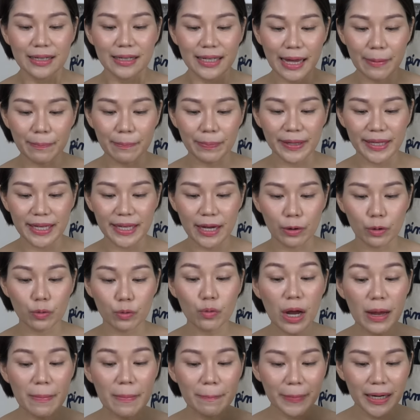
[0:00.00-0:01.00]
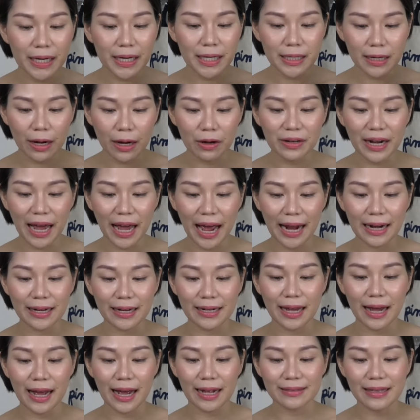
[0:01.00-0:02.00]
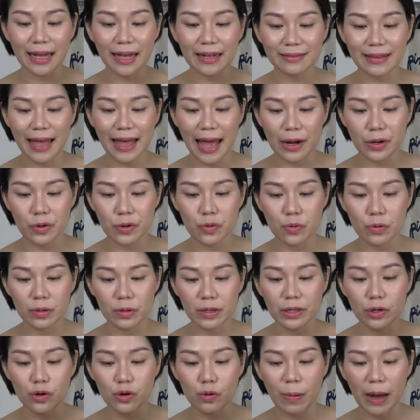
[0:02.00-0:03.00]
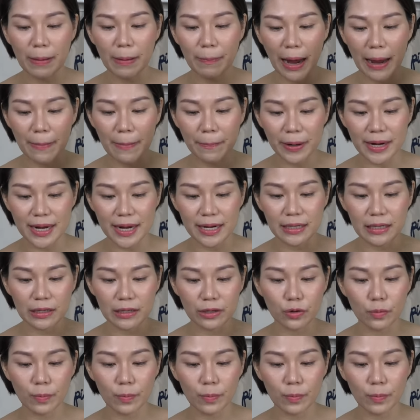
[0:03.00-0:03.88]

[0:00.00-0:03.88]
เก็บเกี่ยวด้วยมือเท่านั้นนะคะตั้งแต่ฤดูใบไม้ผลิถึงฤ